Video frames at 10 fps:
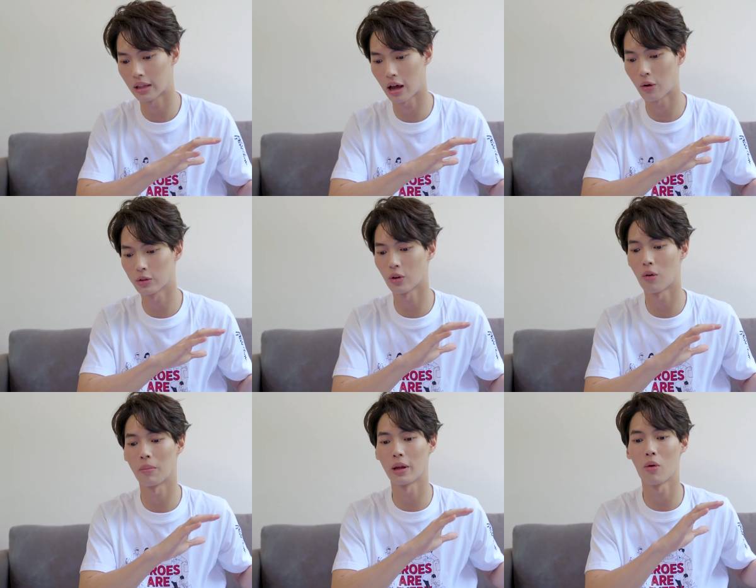เราส่ง
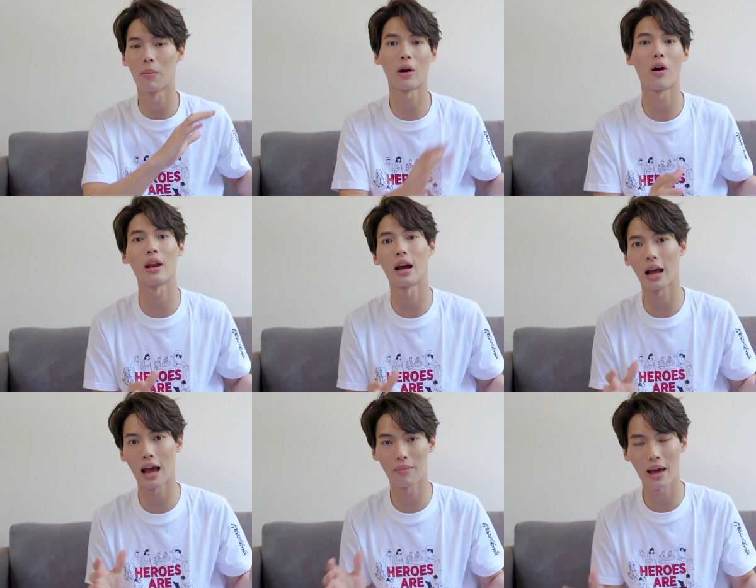เป็นอุปกรณ์ทาง
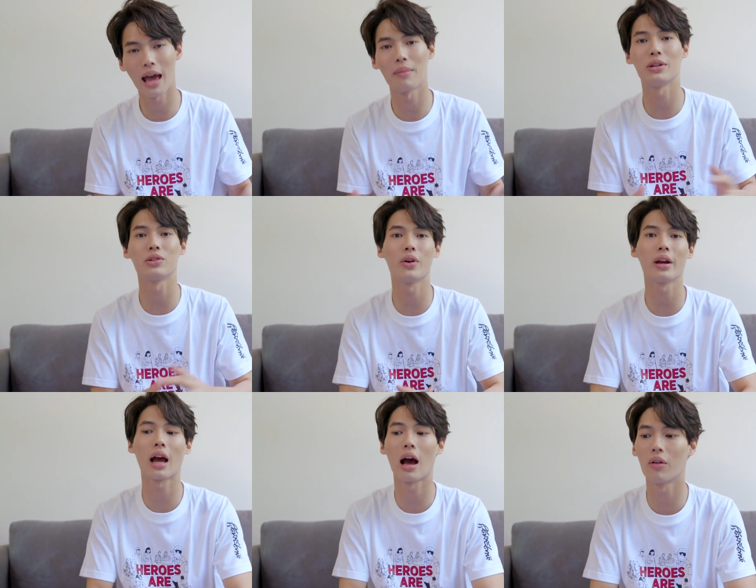การแพทย์ไปช่วย
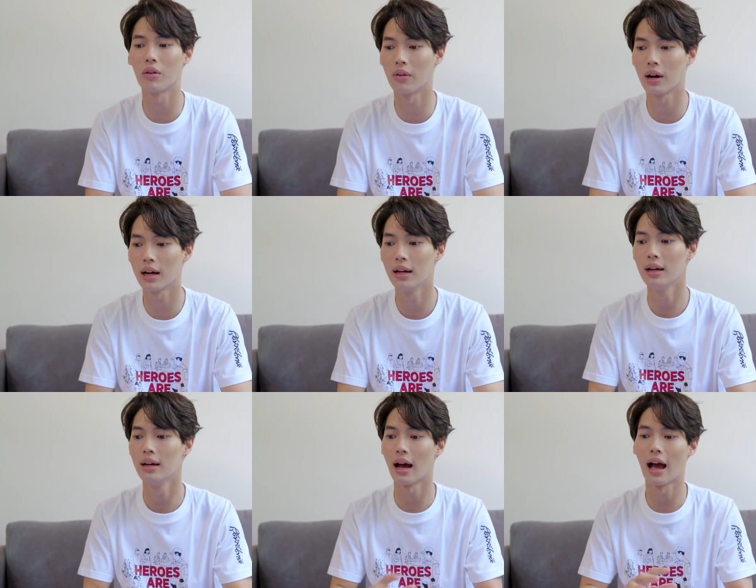เขาหรือว่า
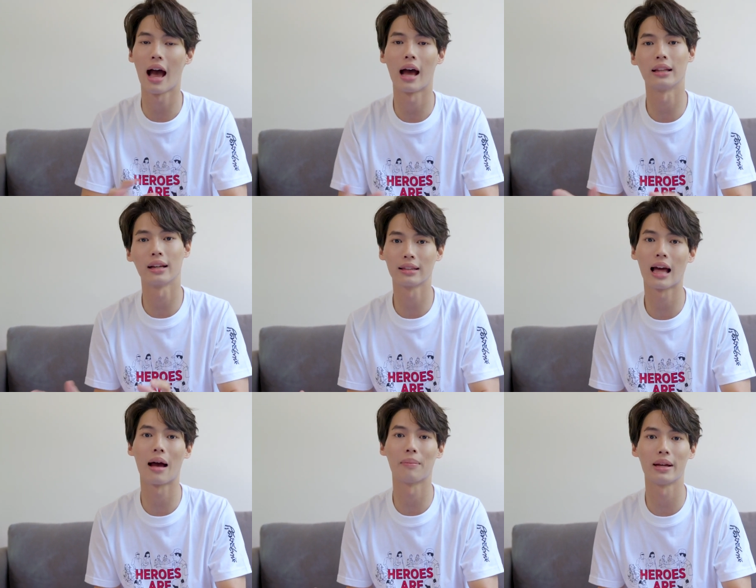อาหาร
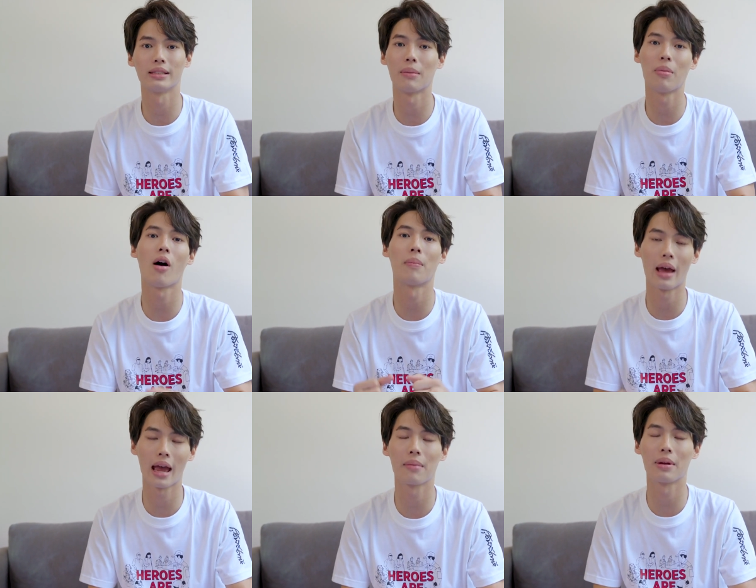ต่าง ๆไปซัพพอร์ตไป
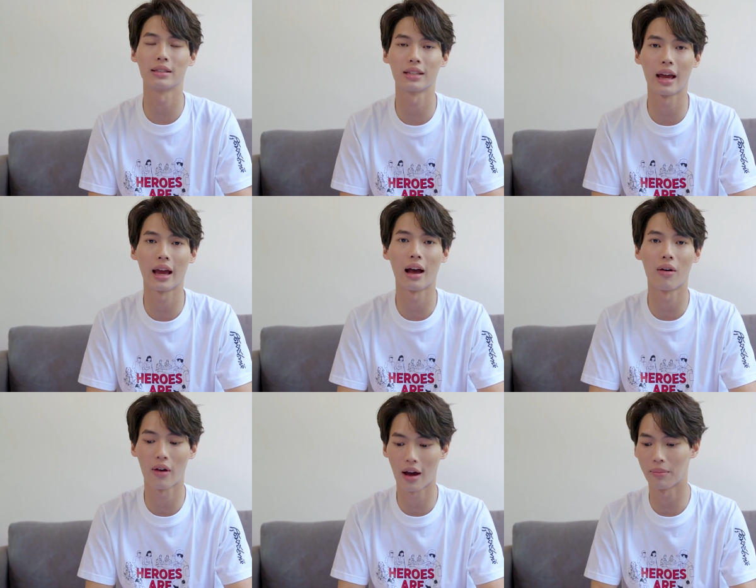ให้กำลังใจเขา
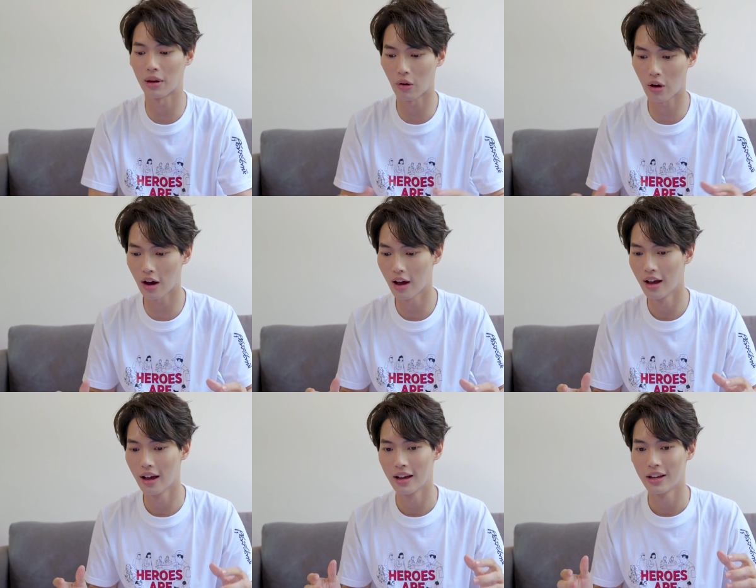ครับ เราก็
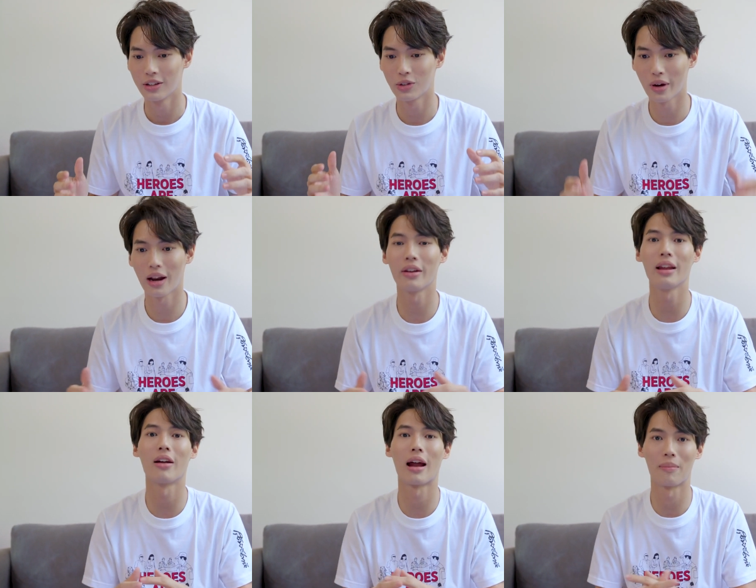ช่วยเท่าที่
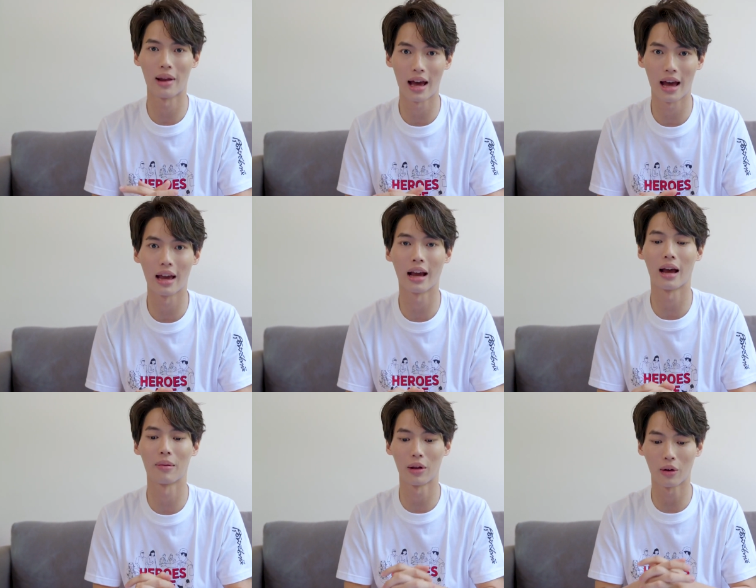เราทำได้ค
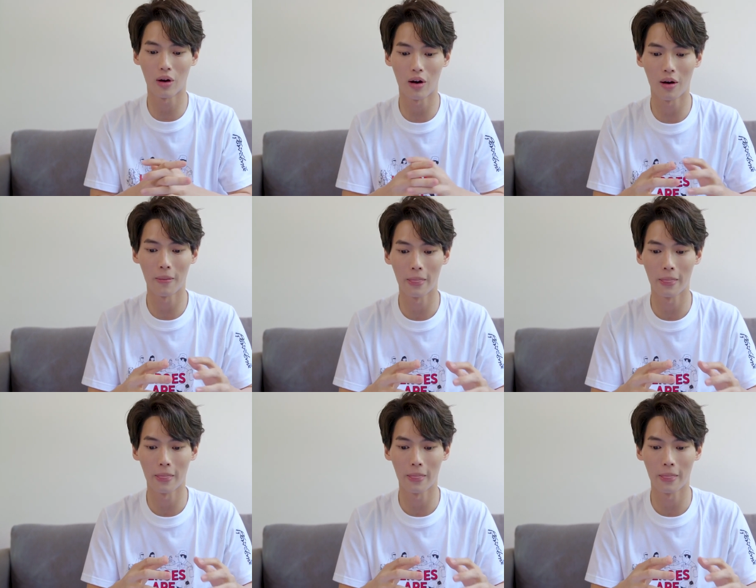รับ แล้วก็